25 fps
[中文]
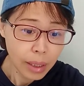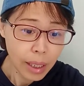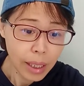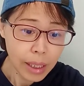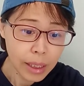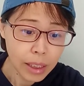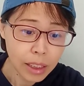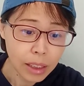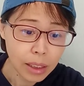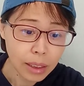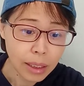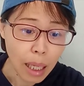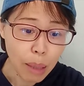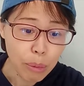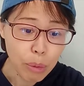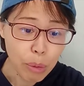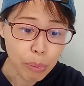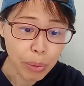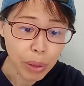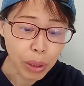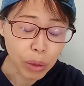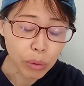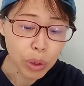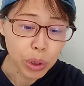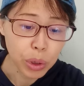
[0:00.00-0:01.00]
但是他
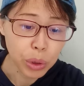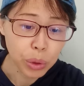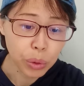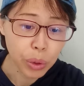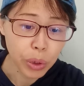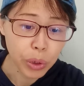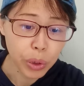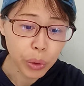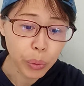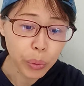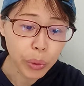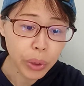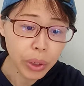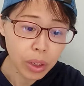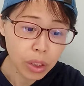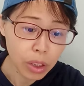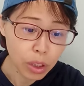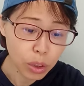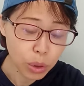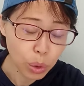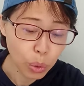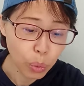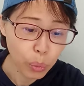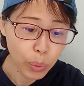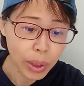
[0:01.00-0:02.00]
们评论说，由于
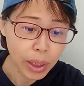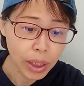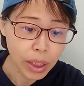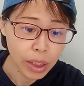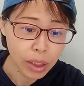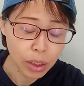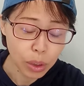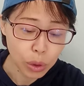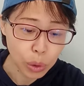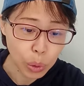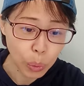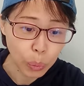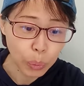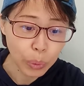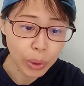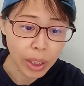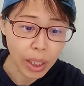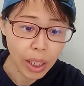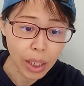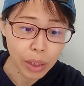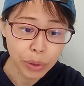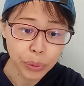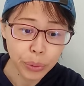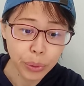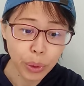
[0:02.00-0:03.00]
各种问题的重
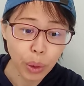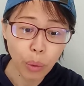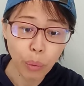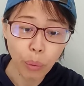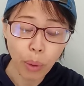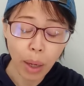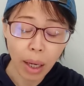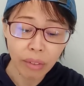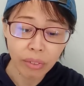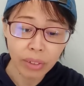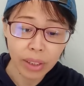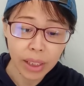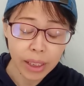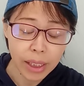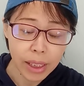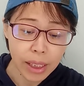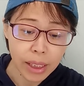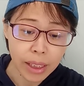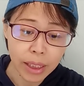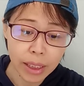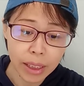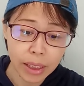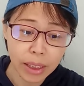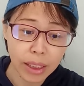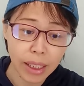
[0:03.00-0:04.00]
叠，需要花费一
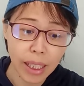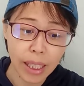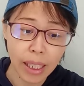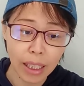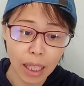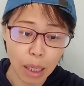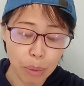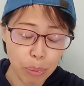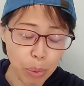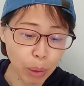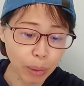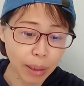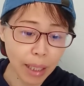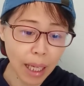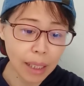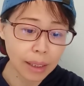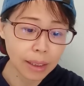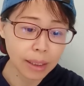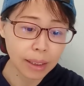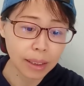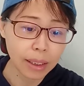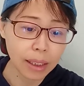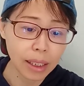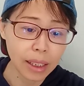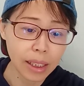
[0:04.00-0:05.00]
些时间来表达
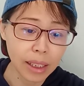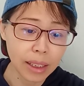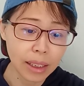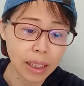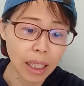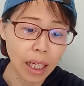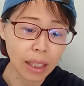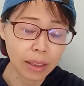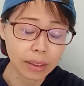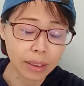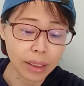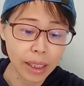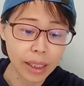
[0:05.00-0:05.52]
自己的立场。